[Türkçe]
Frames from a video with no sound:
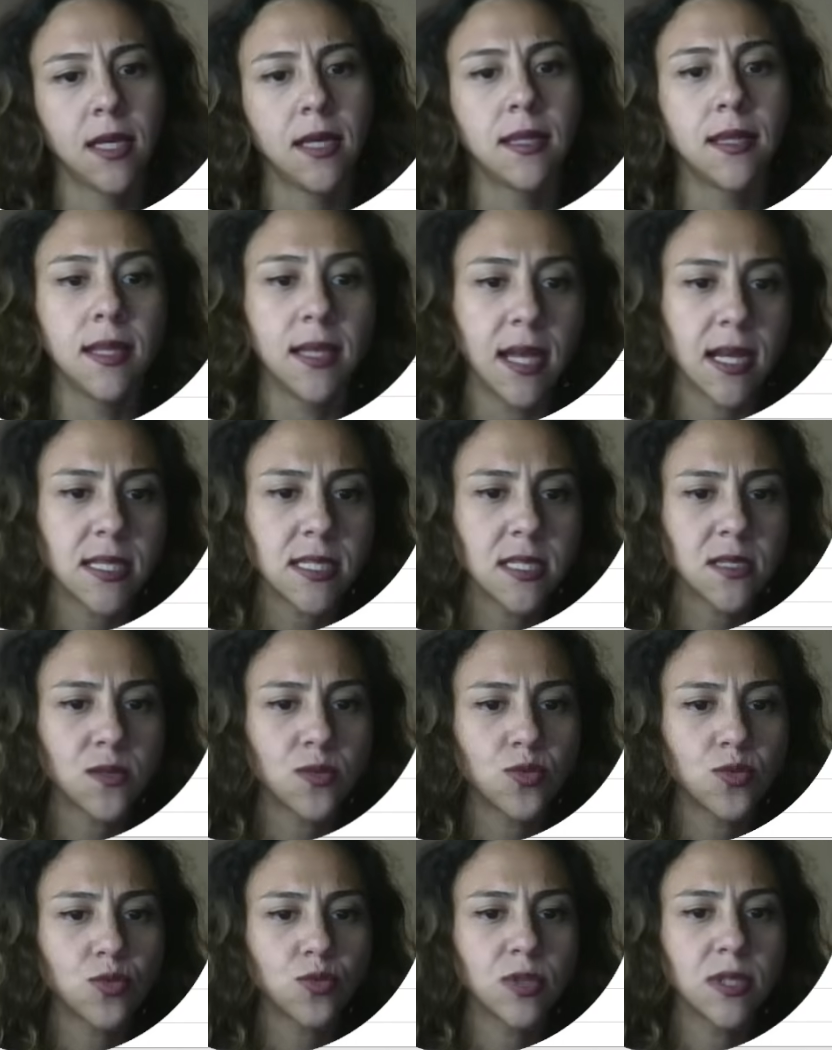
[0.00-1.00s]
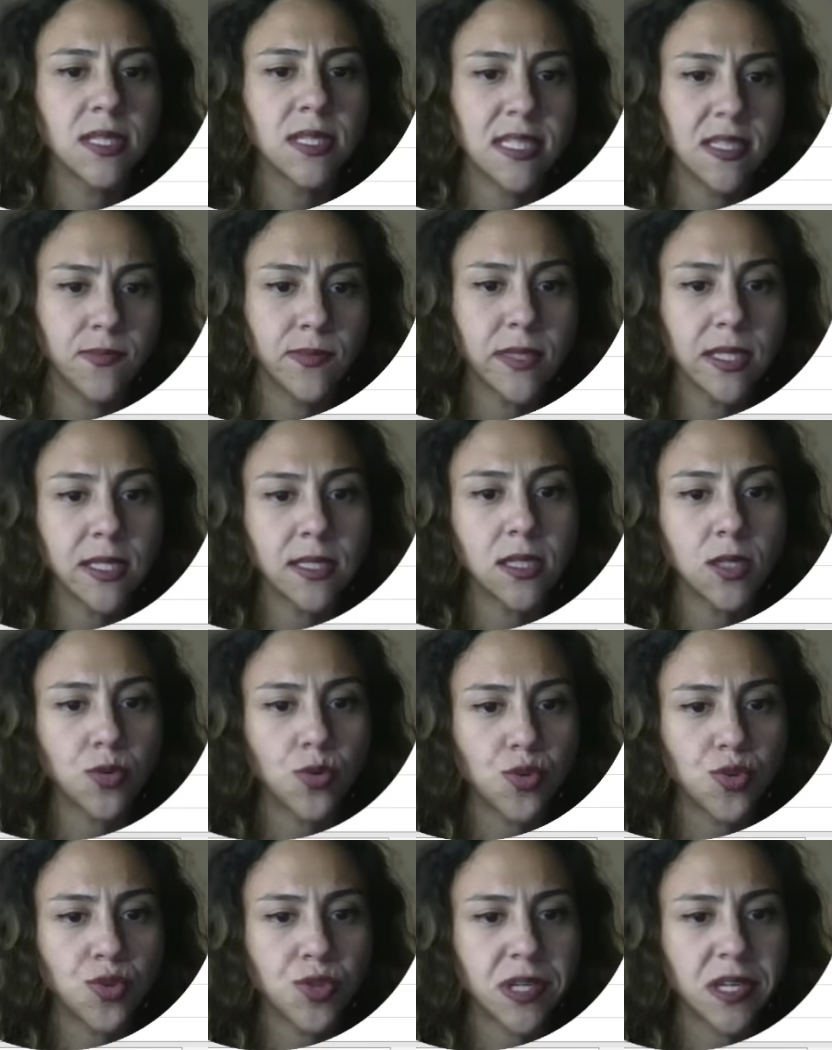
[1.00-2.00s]
dilerseniz şurada isimlerini de
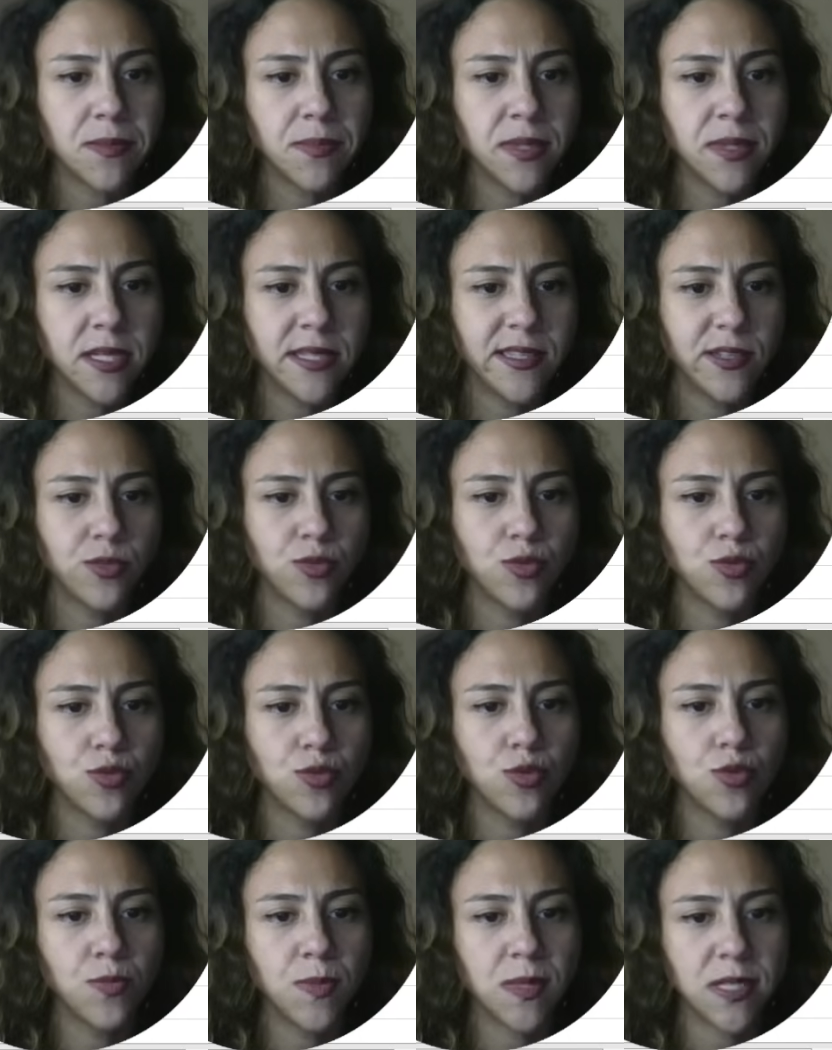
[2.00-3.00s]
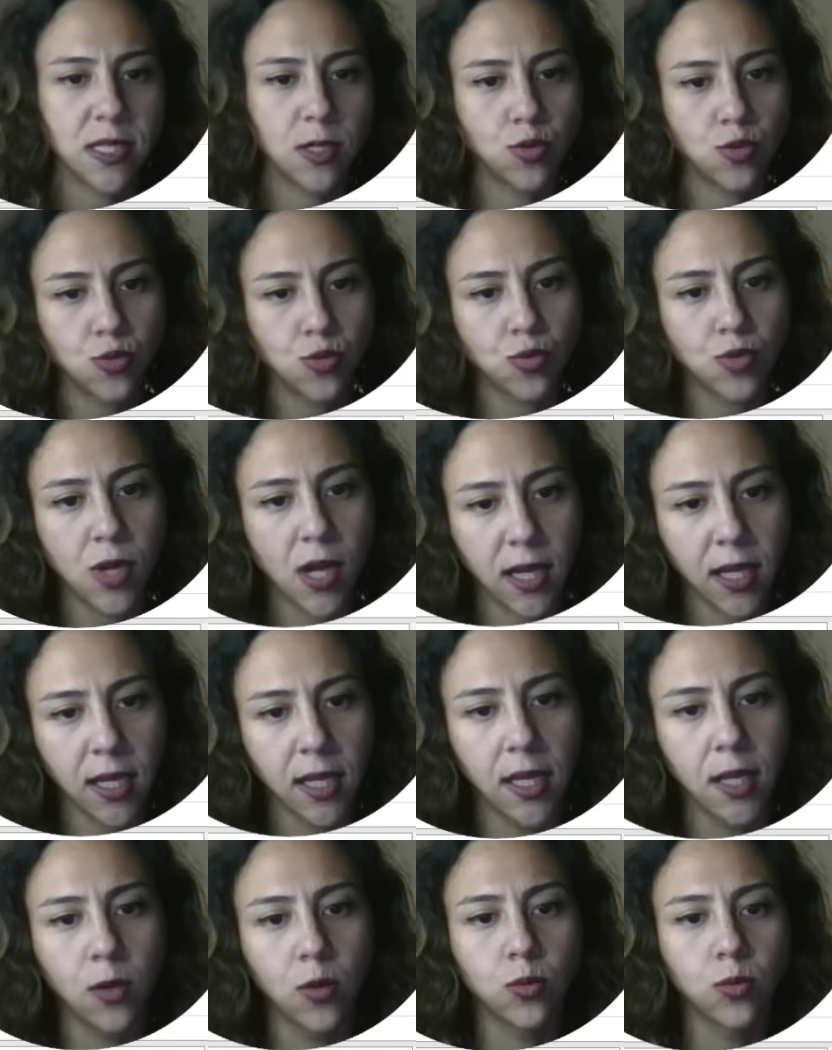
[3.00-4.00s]
gösterebilirsiniz. Çünkü mesela şunun hangi
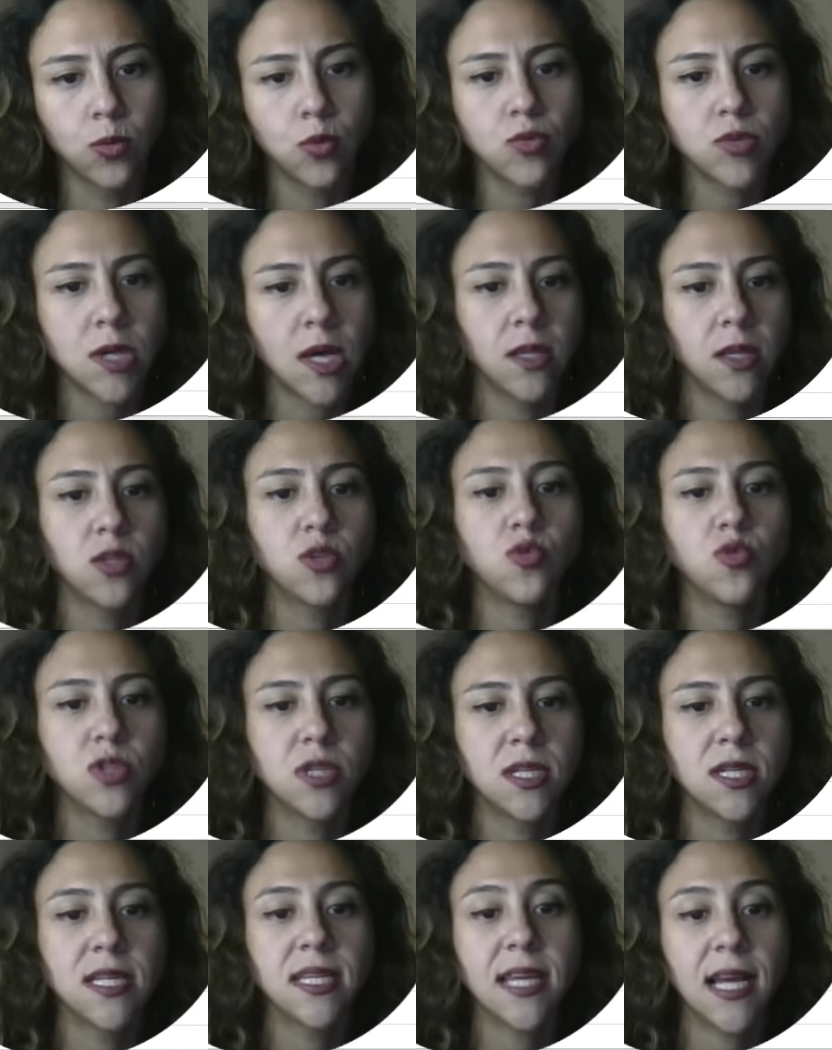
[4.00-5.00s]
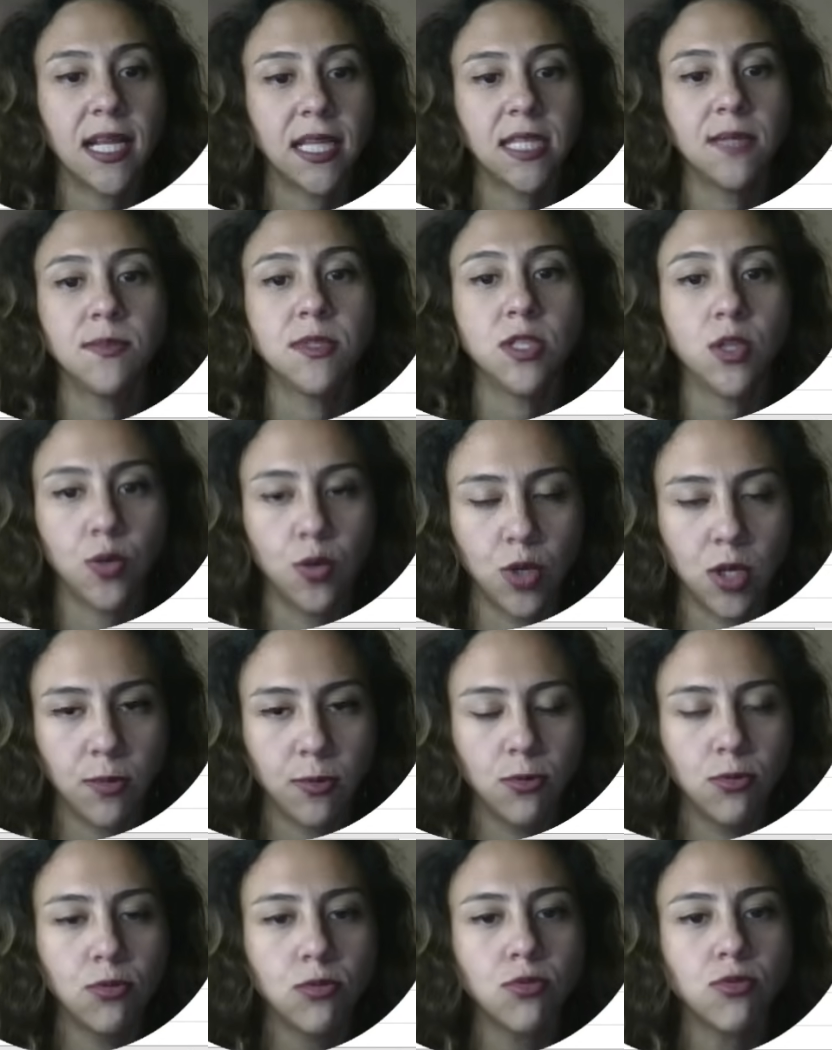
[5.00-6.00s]
il olduğu sadece üzerine geldiğimizde
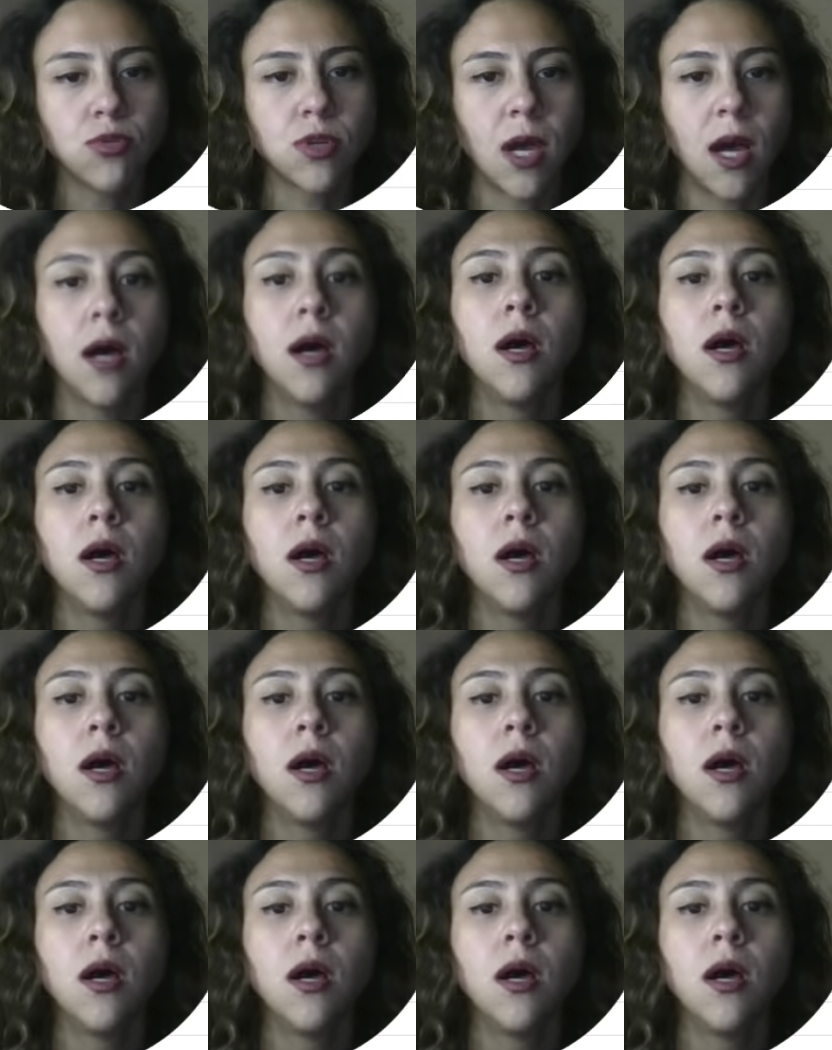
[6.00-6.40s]
görebiliyoruz ya.